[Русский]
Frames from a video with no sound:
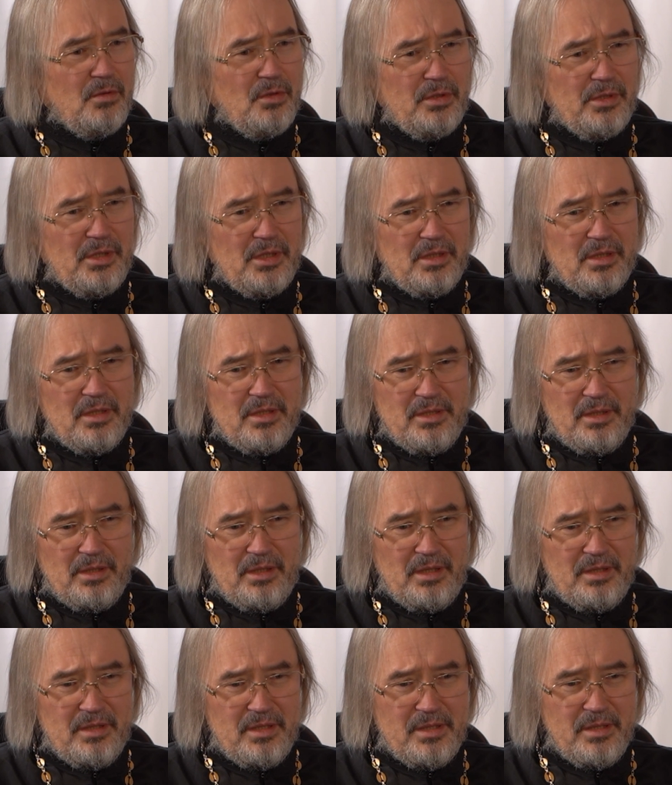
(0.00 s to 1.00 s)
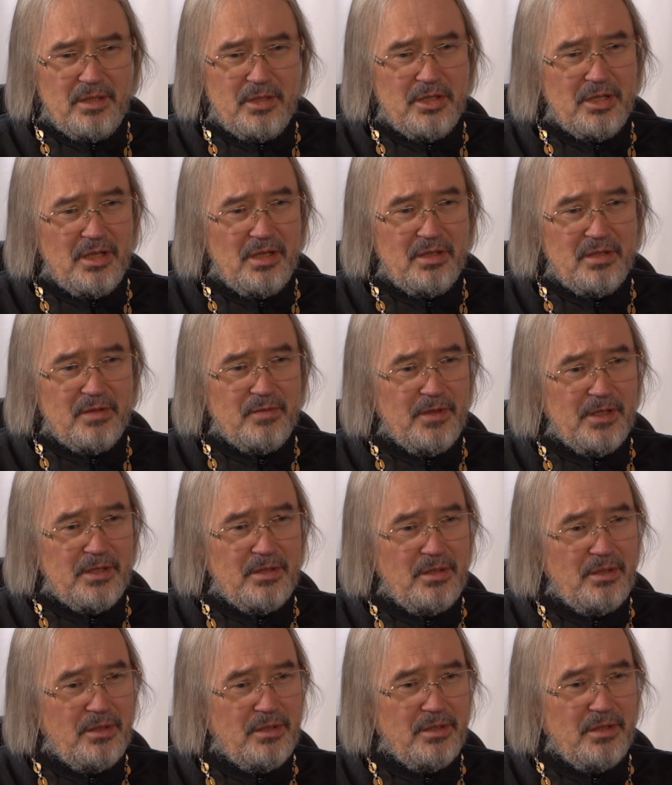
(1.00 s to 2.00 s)
вот так языки назначались
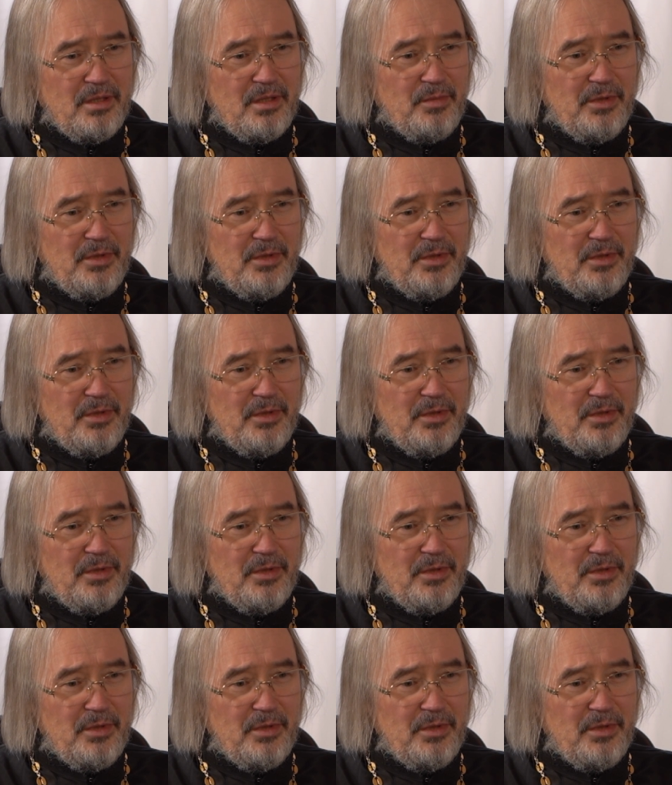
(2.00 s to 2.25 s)
фактически